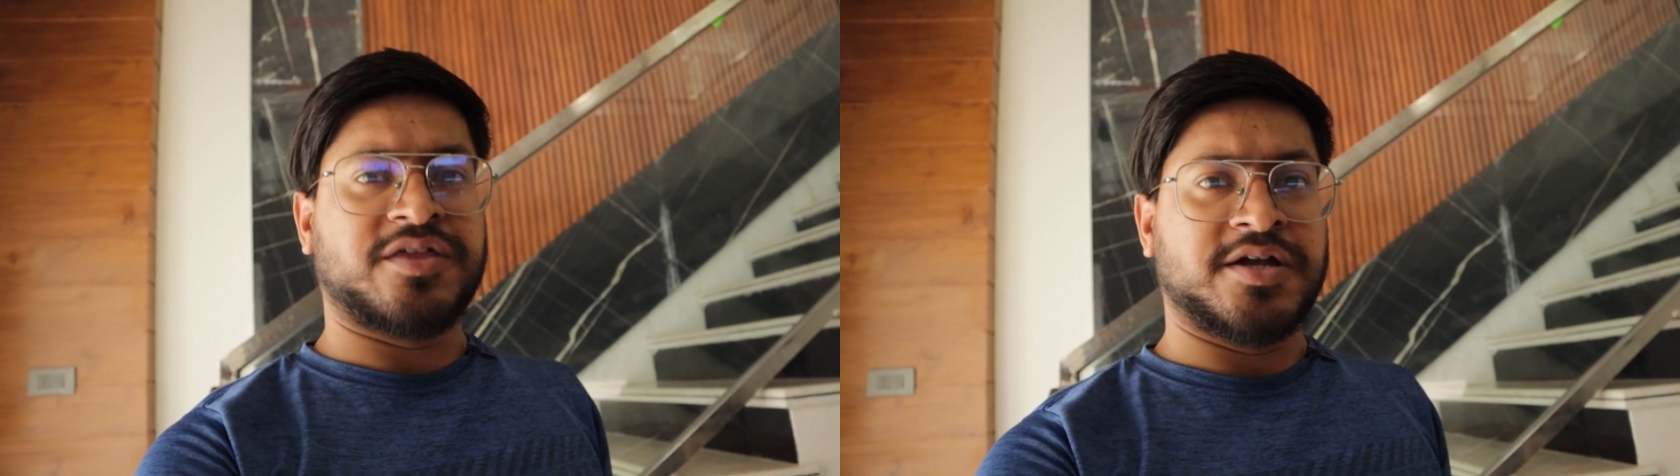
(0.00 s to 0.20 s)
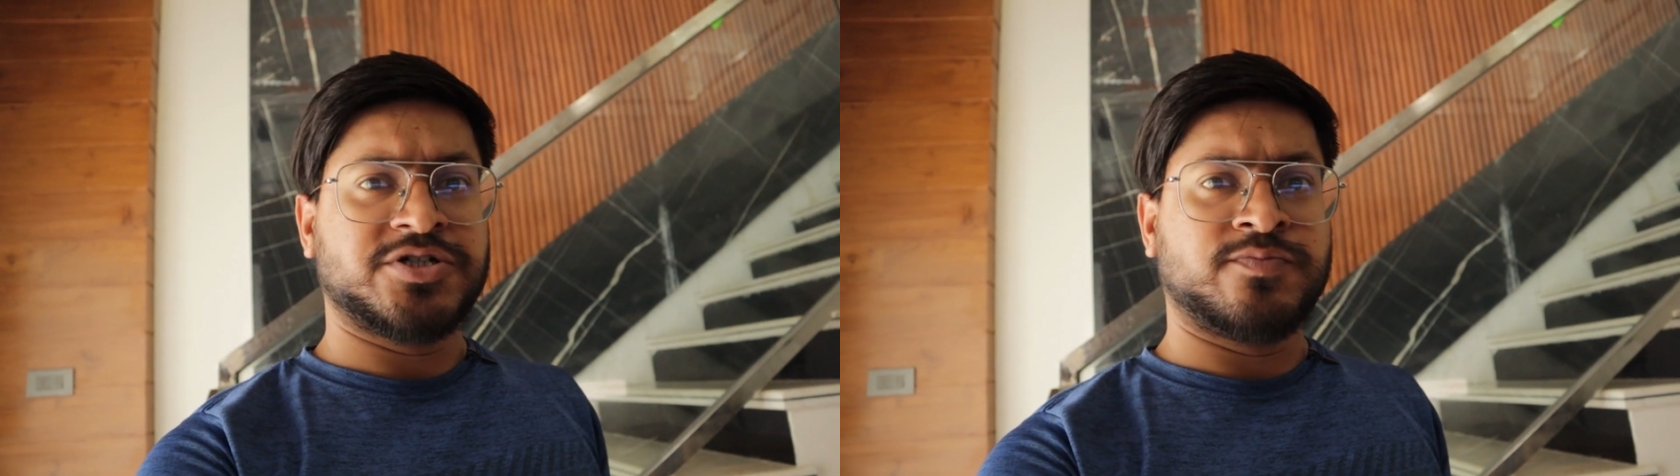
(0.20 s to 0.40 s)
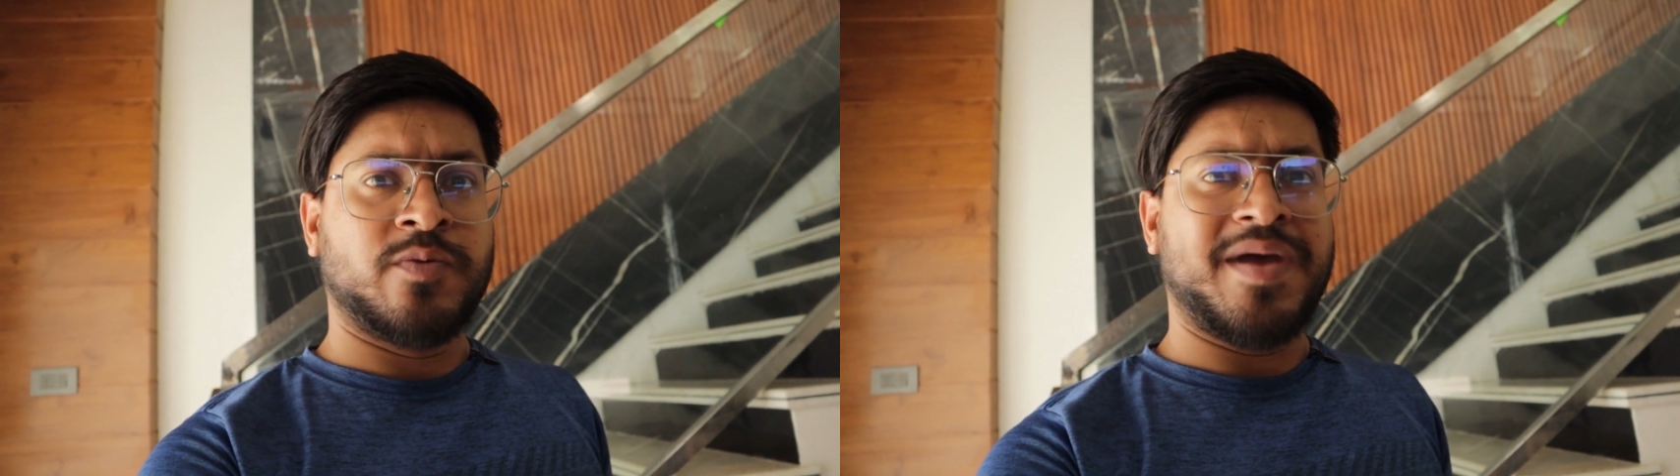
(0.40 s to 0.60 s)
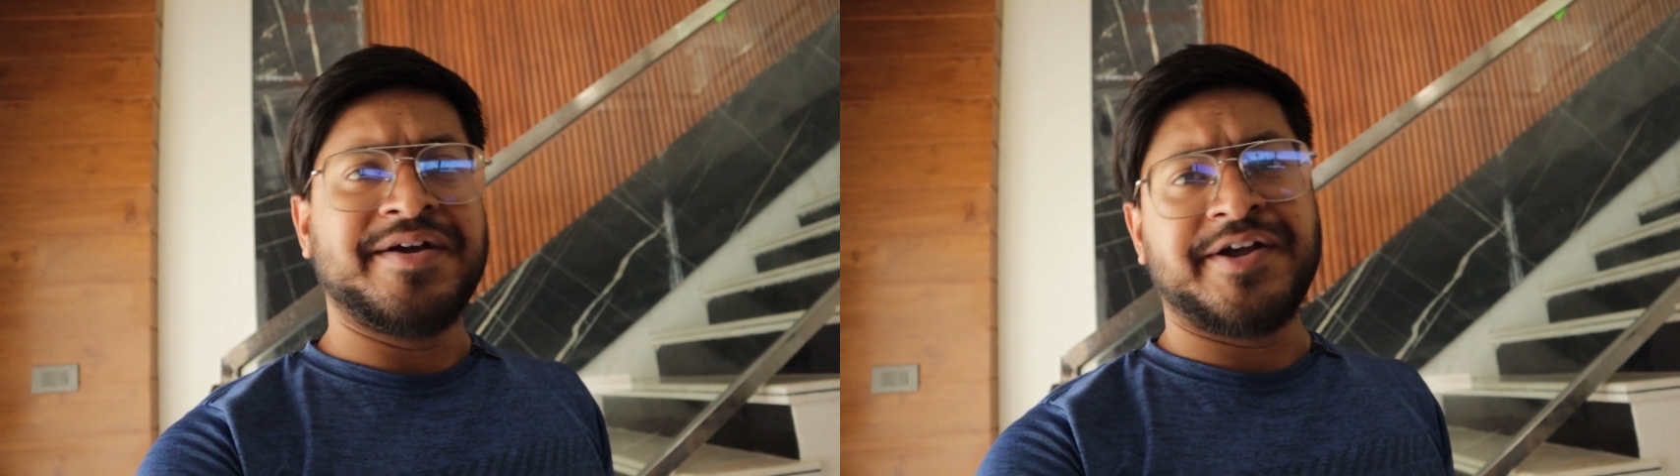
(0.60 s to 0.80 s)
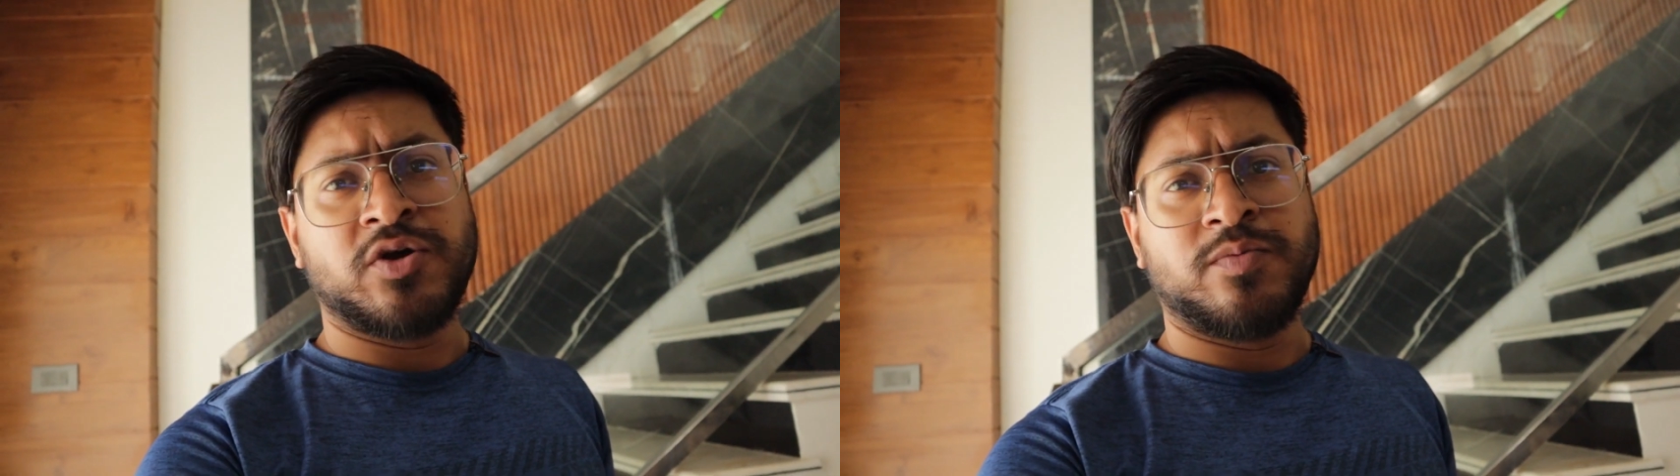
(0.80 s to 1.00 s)
आसान शब्दों में
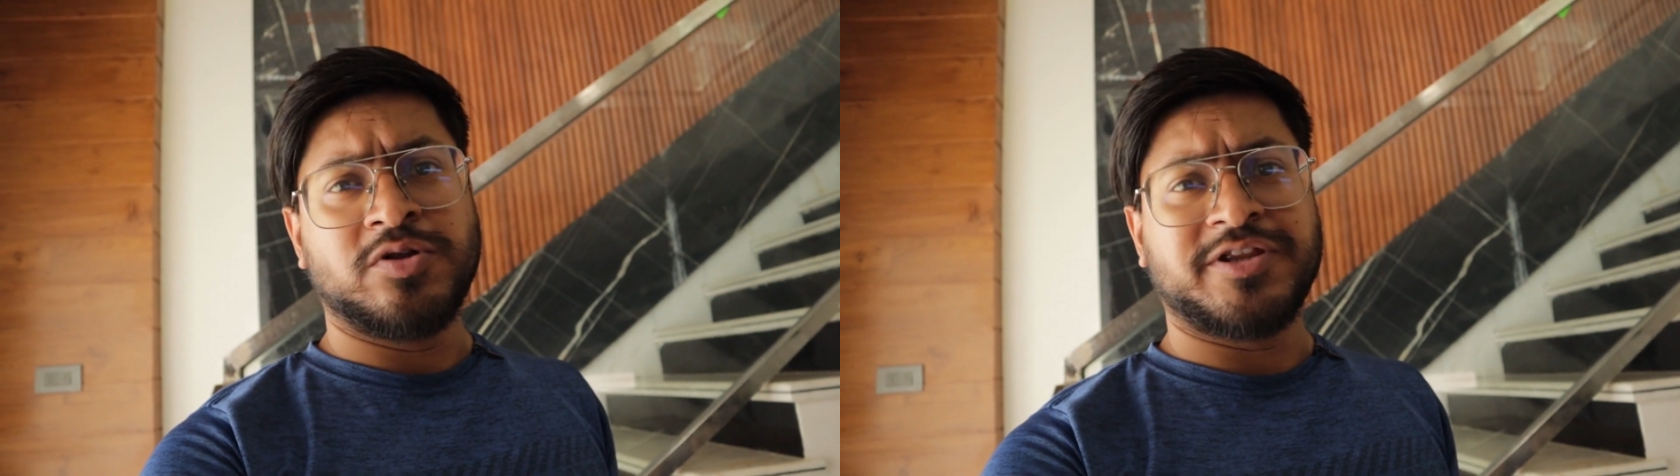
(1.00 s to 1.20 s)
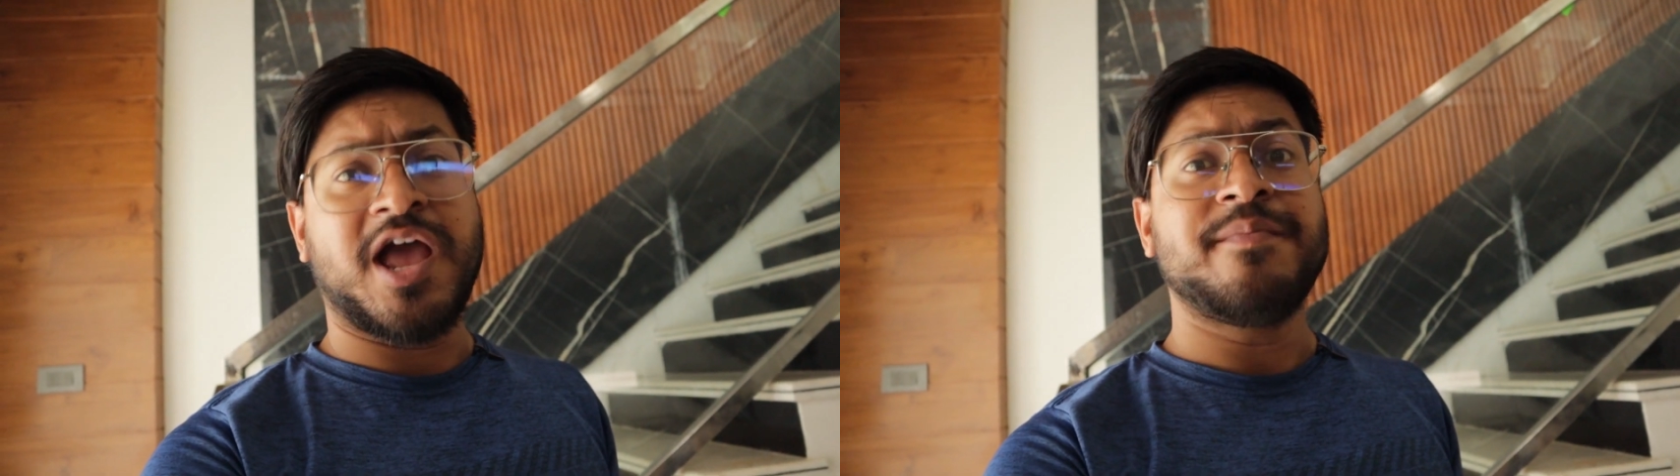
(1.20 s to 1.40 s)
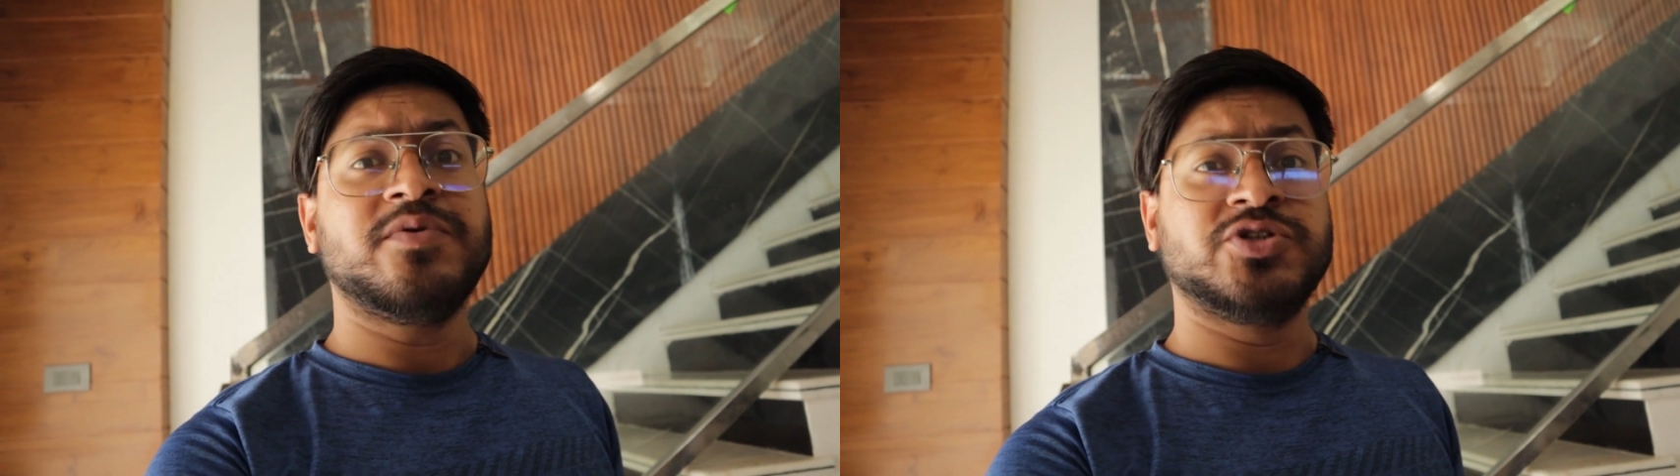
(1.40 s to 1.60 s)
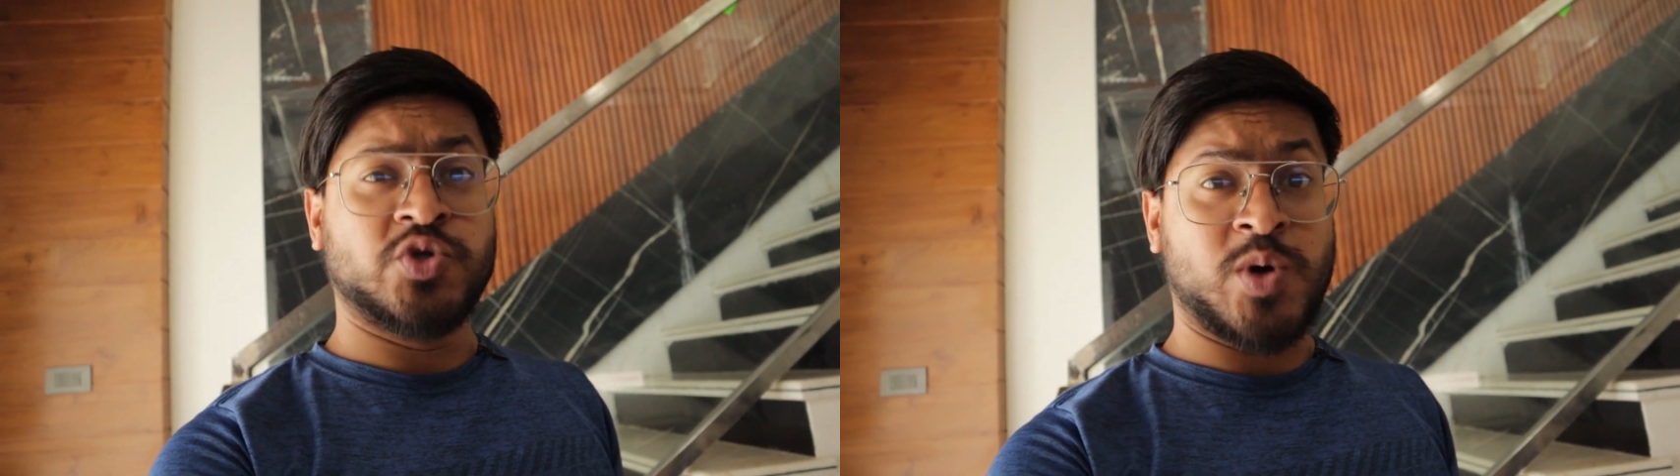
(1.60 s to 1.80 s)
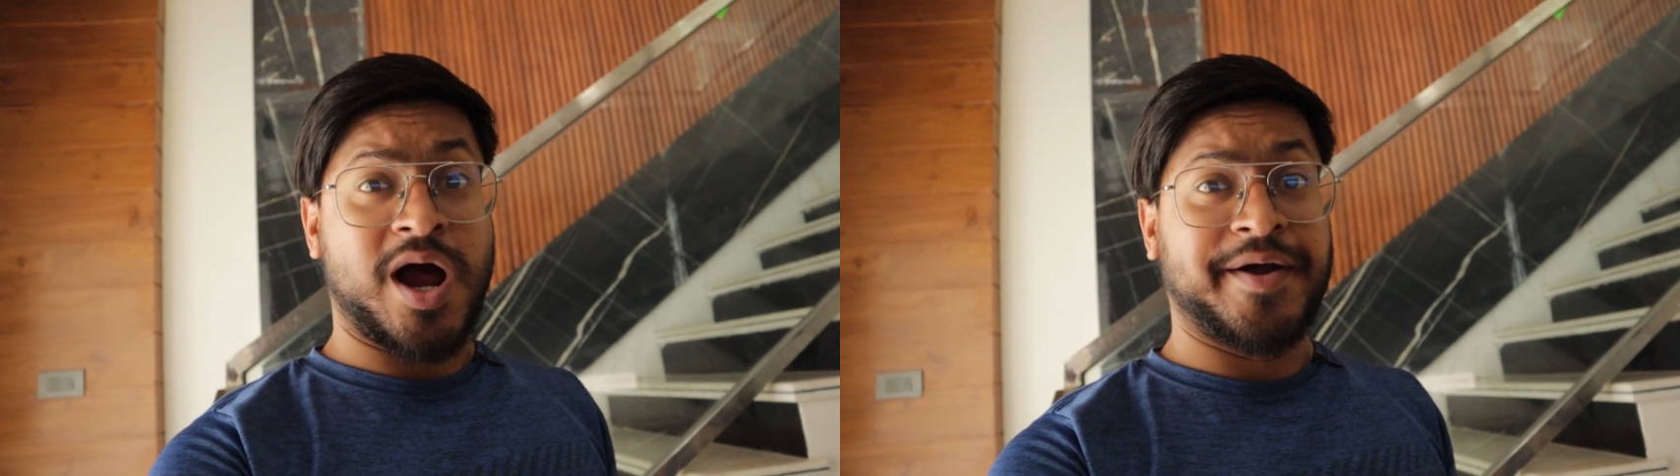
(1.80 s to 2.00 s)
एडिटिंग को बोलते हैं हम
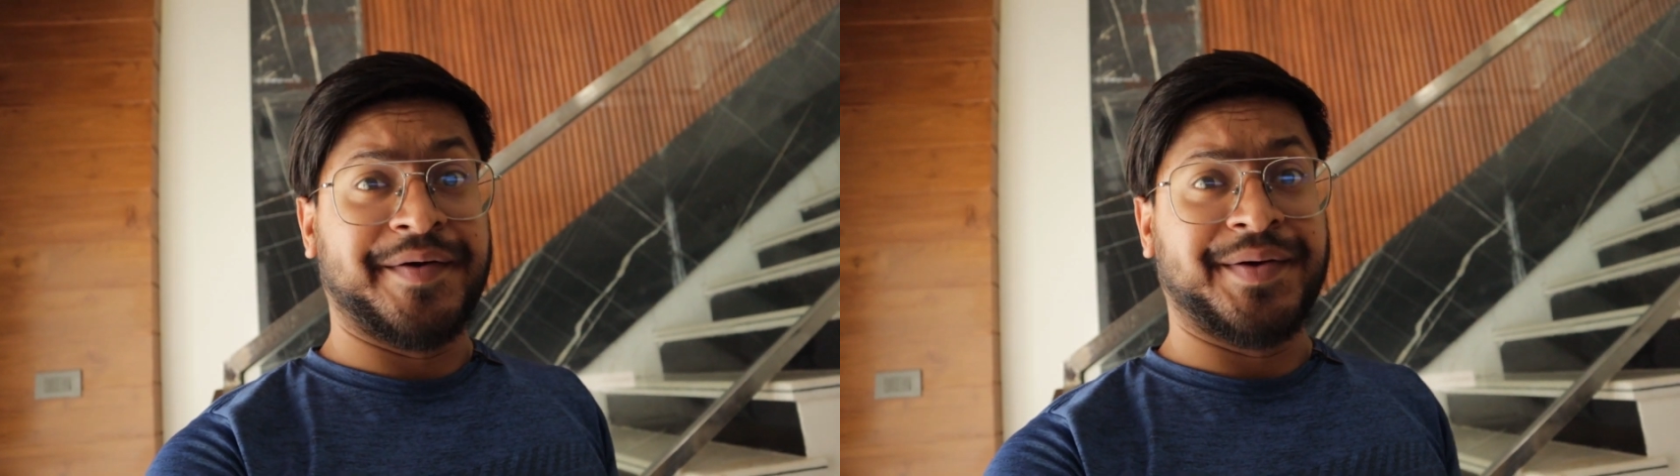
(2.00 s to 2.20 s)
जुगाड़